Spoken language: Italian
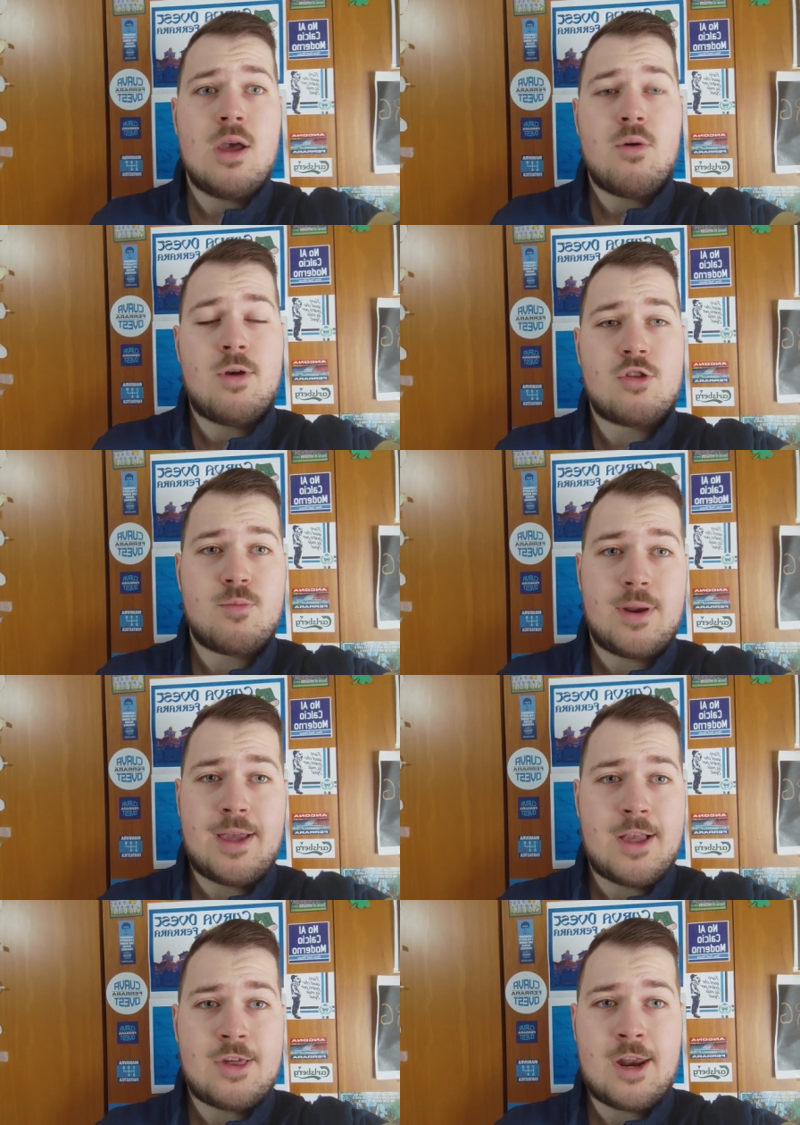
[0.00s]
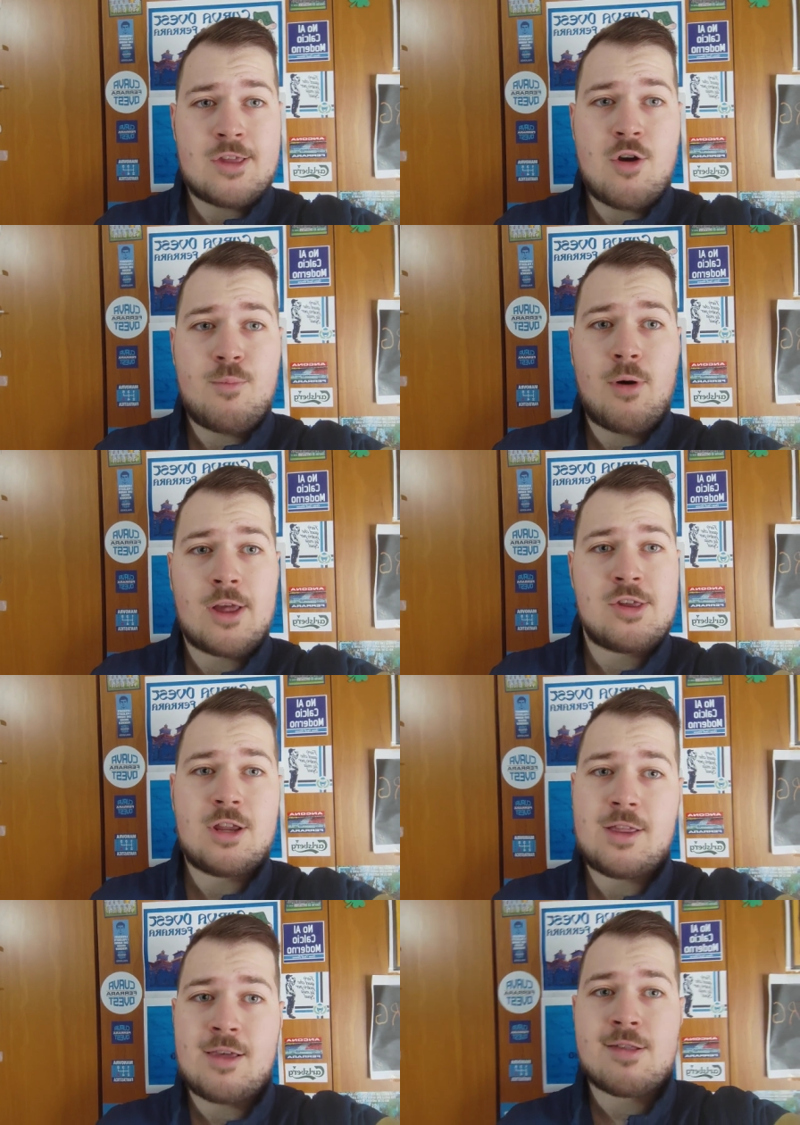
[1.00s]
questo perché c'era già un po' la
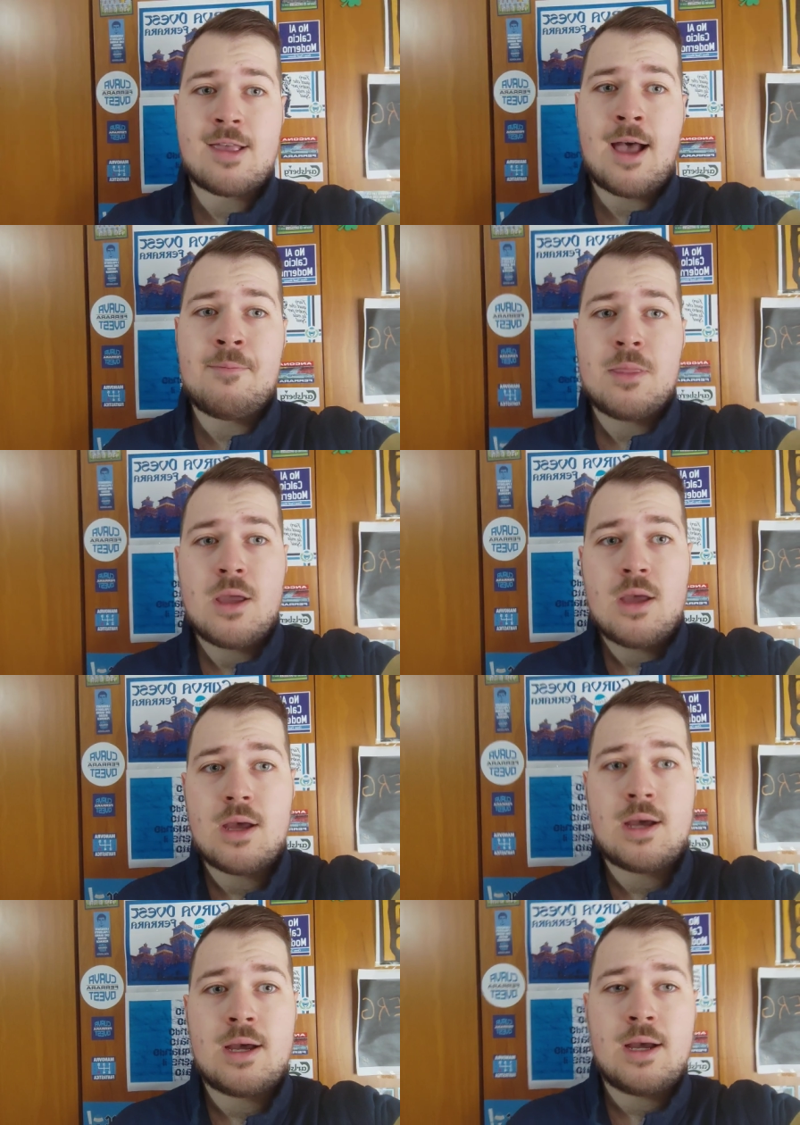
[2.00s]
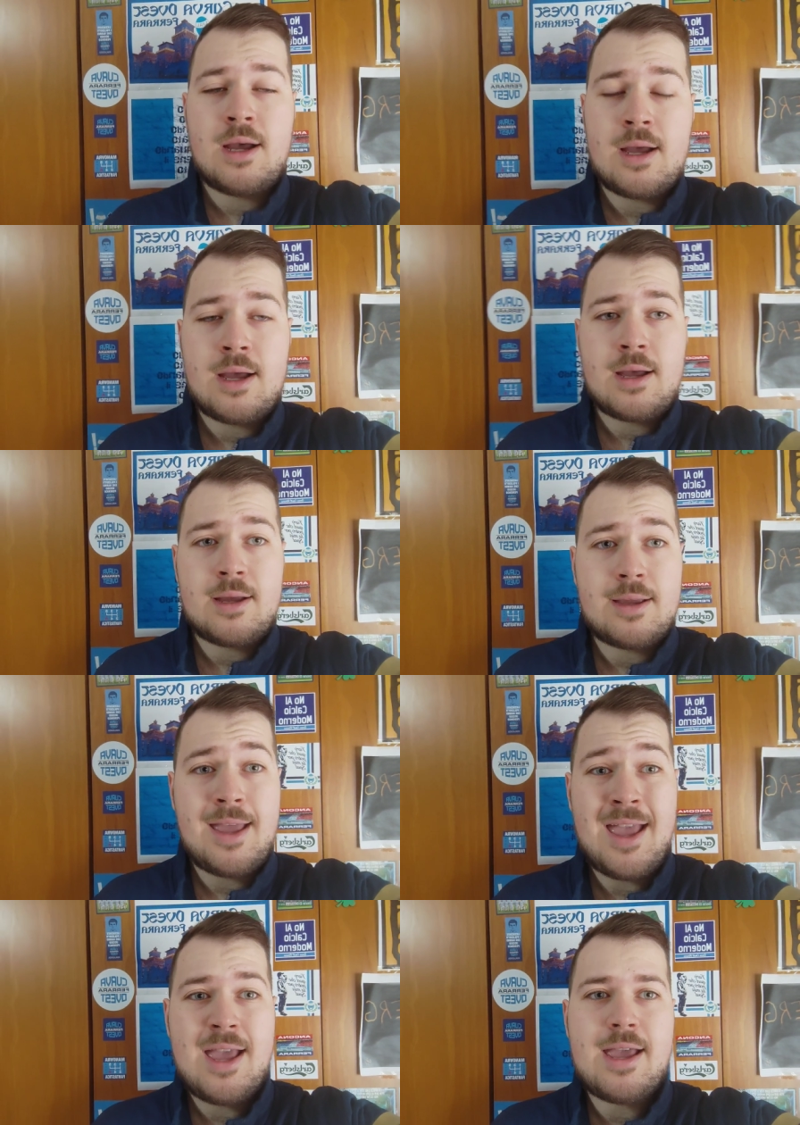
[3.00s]
certezza eh, che
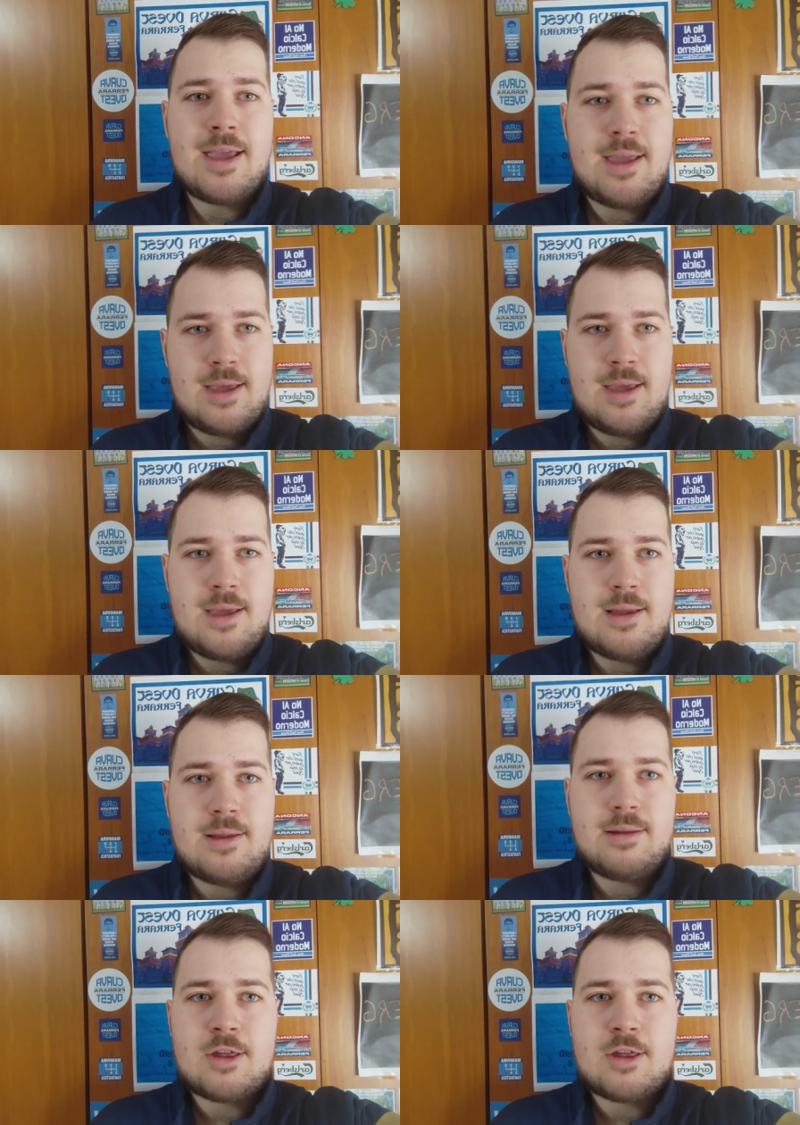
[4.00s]
i, i,